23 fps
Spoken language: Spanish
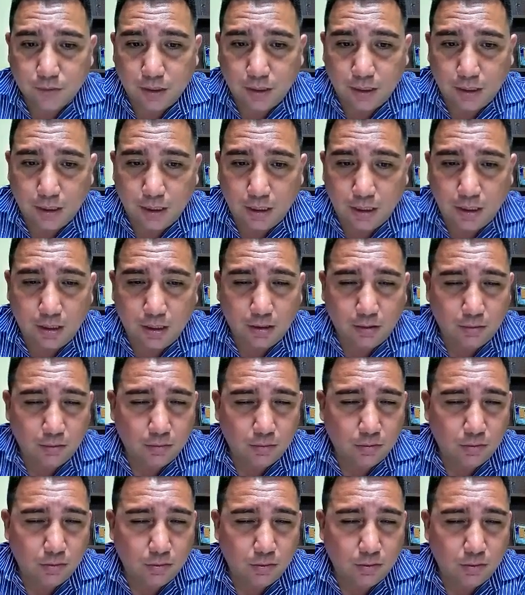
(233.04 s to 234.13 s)
y
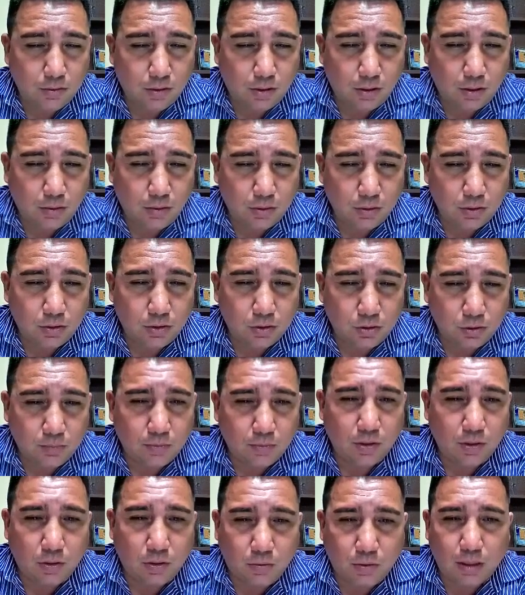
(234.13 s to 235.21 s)
mm, no recuerdo todos son
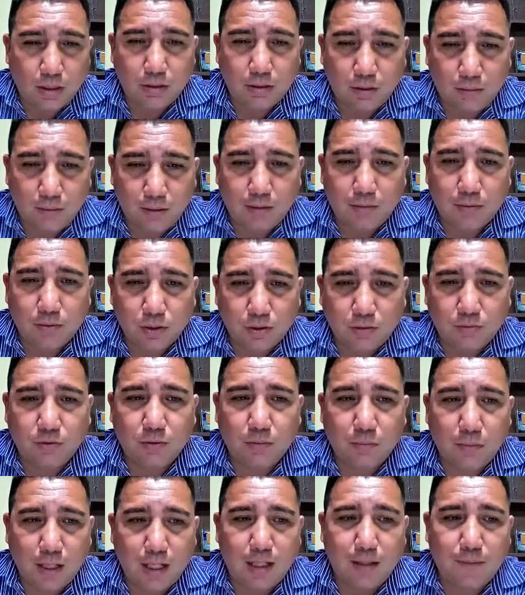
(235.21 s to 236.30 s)
menos 4, a ver, vamos a
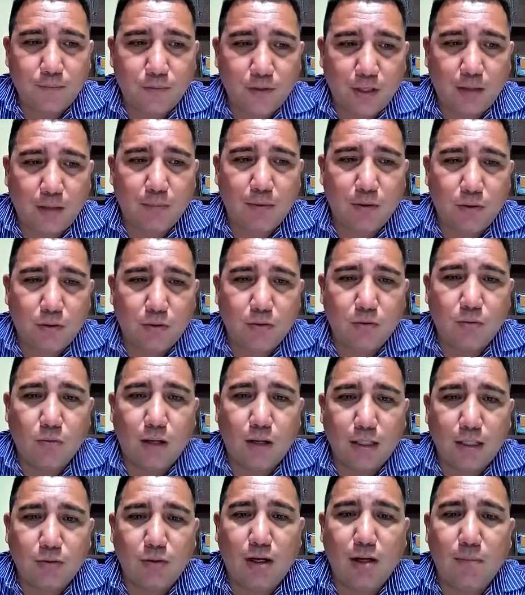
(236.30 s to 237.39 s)
confirmar, del menos
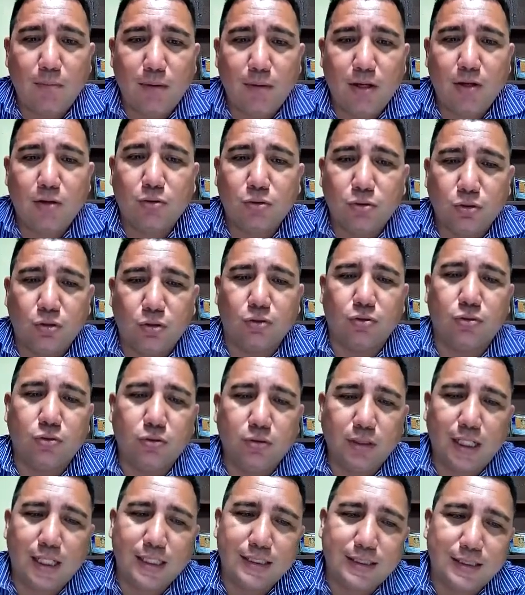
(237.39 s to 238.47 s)
4 al menos 2,
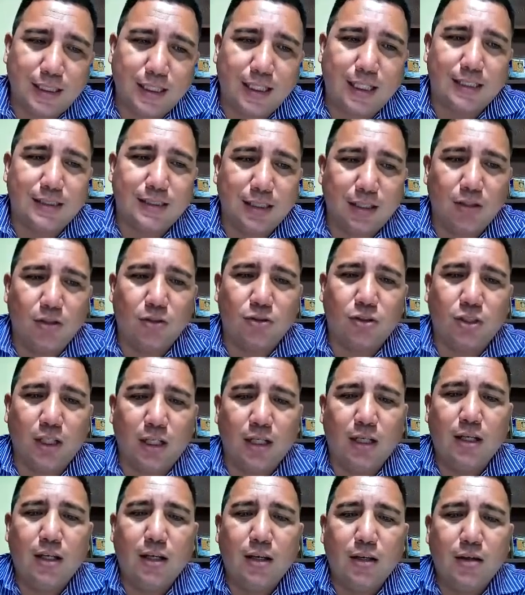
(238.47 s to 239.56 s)
¿no? casi casi
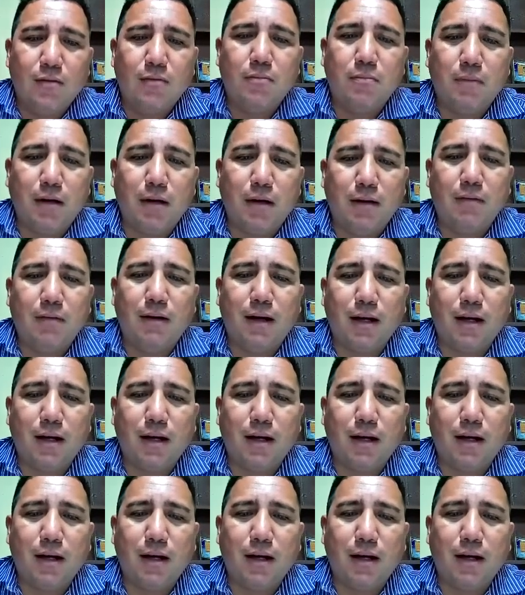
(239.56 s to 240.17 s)
lote más